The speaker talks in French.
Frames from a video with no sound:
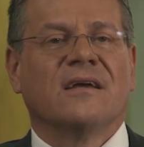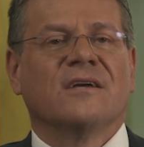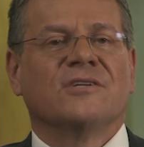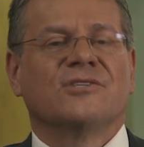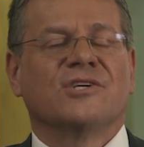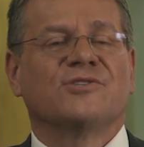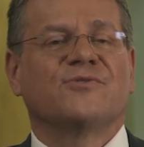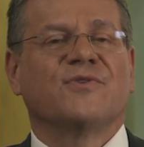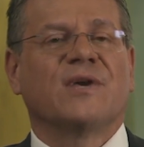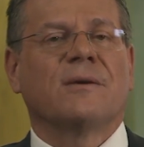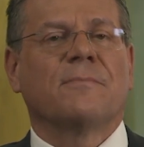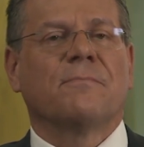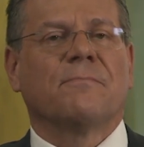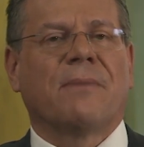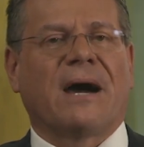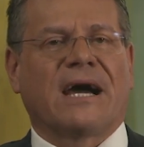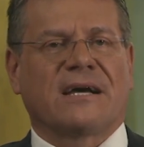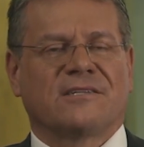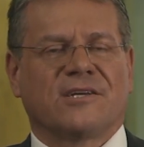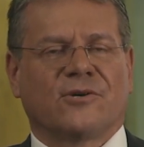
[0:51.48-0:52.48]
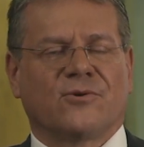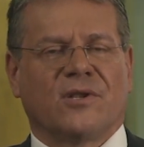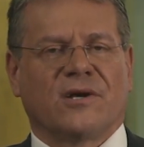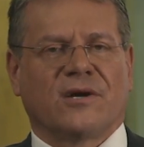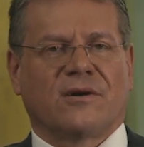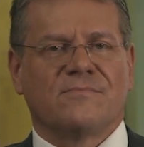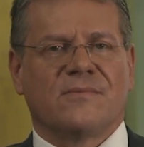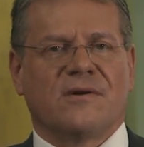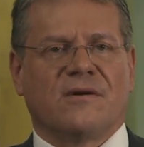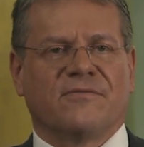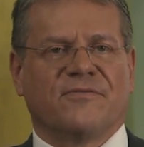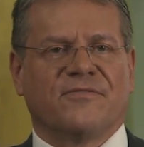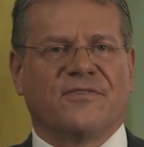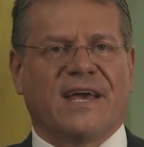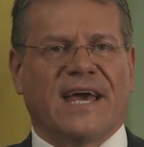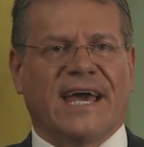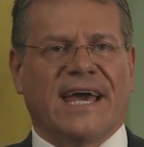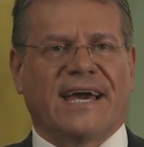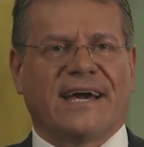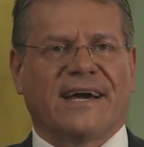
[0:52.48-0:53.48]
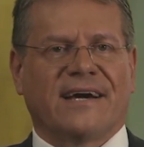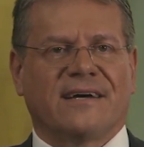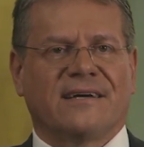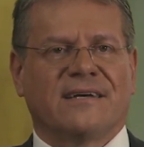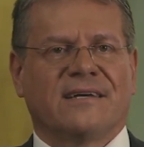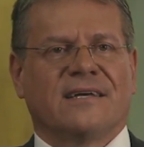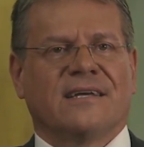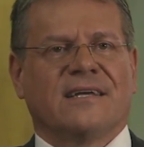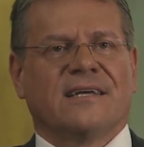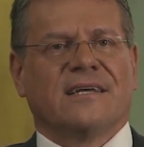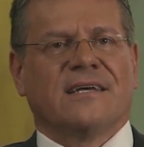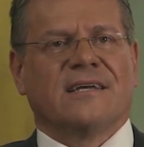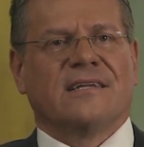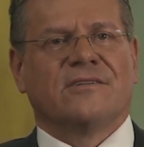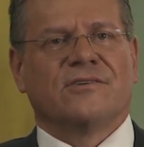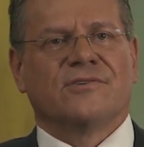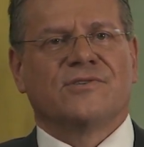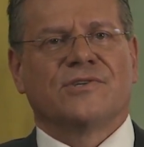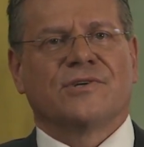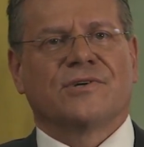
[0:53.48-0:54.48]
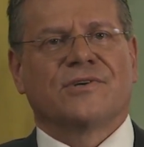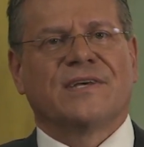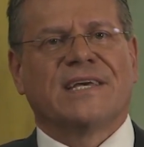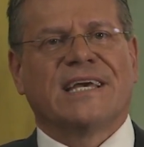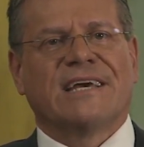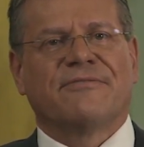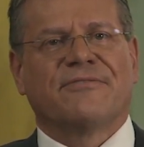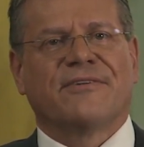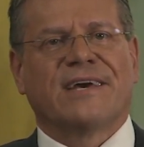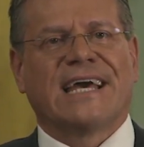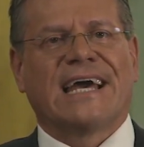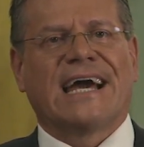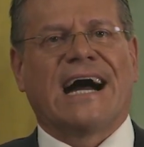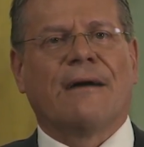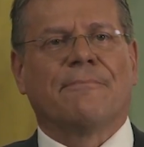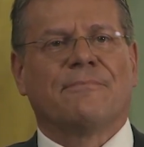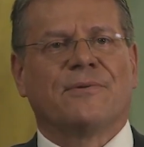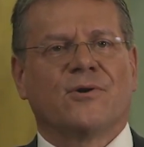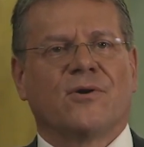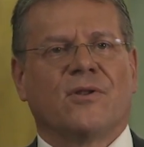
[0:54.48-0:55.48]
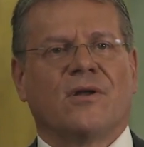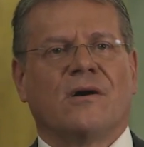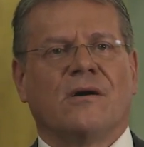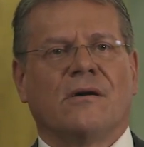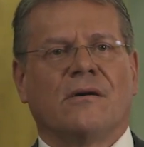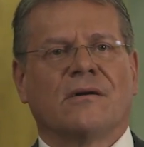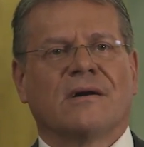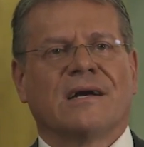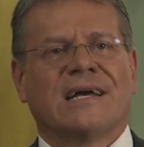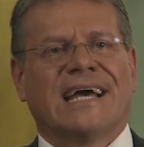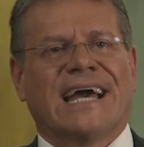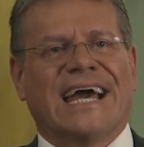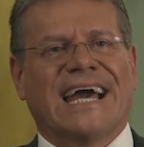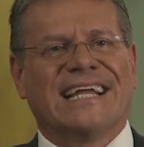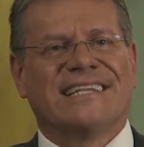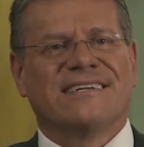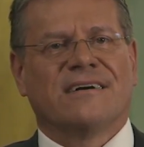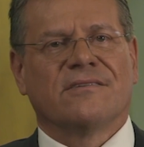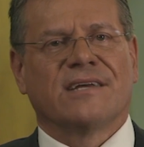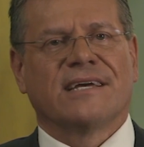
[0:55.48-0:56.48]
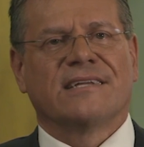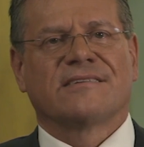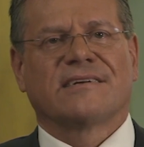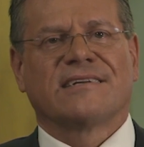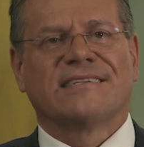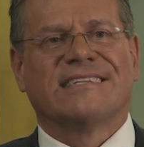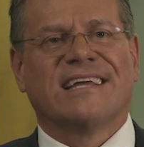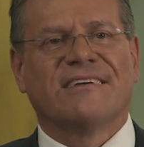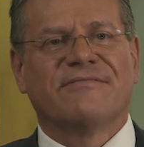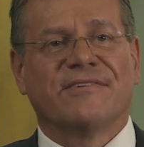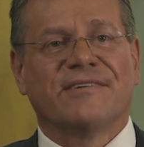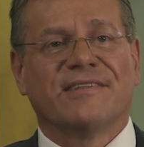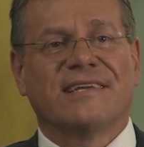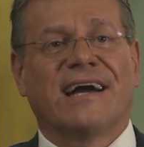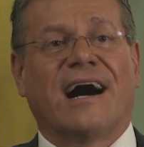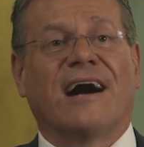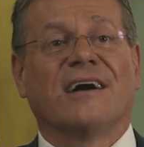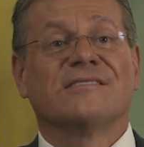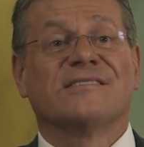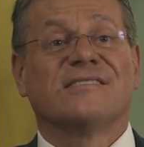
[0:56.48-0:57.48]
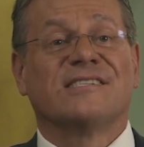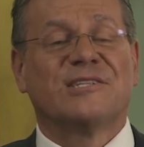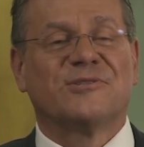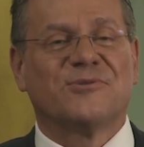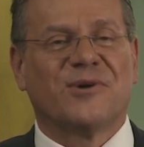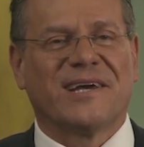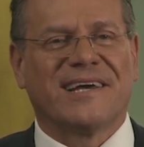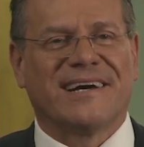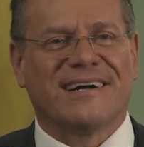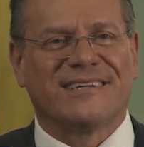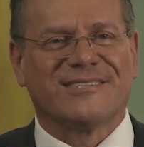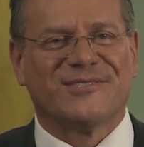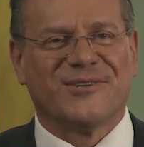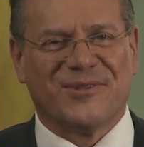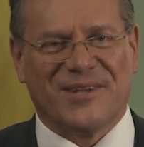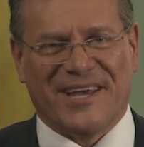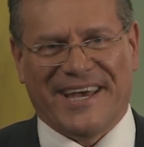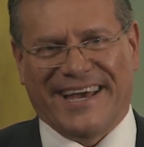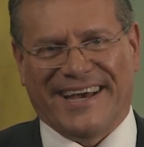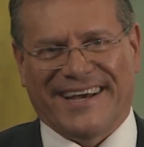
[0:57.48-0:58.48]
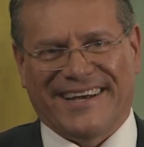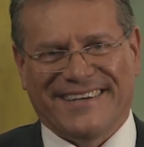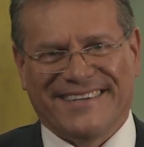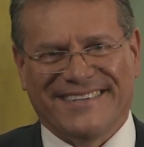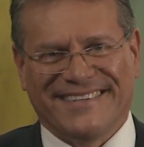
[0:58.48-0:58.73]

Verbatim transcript: Je suis particulièrement fier de ce qui est fait à Piolang et d'en être devenu un citoyen d'honneur.